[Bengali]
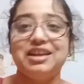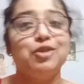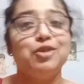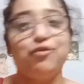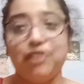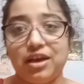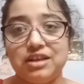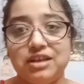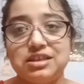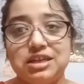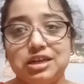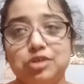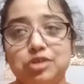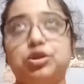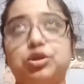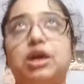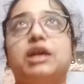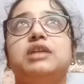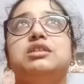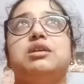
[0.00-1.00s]
কিন্তু ফ্যান ছাড়া তো
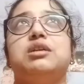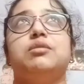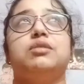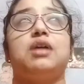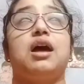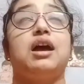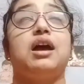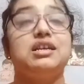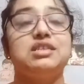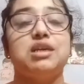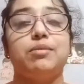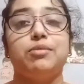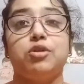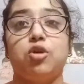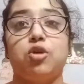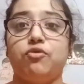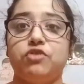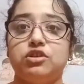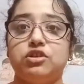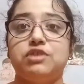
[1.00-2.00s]
থাকে থাকা যাবে না
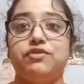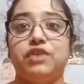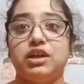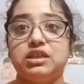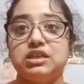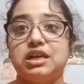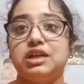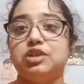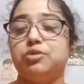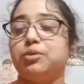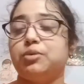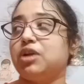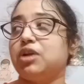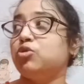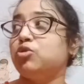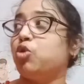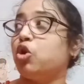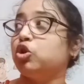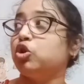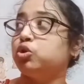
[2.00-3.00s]
অবভিয়াসলি ফ্যান চালাতে কারণ
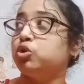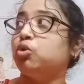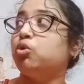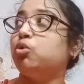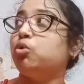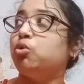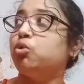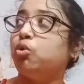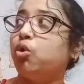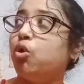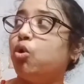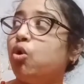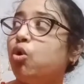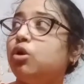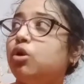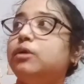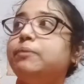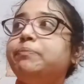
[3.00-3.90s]
কতক্ষণ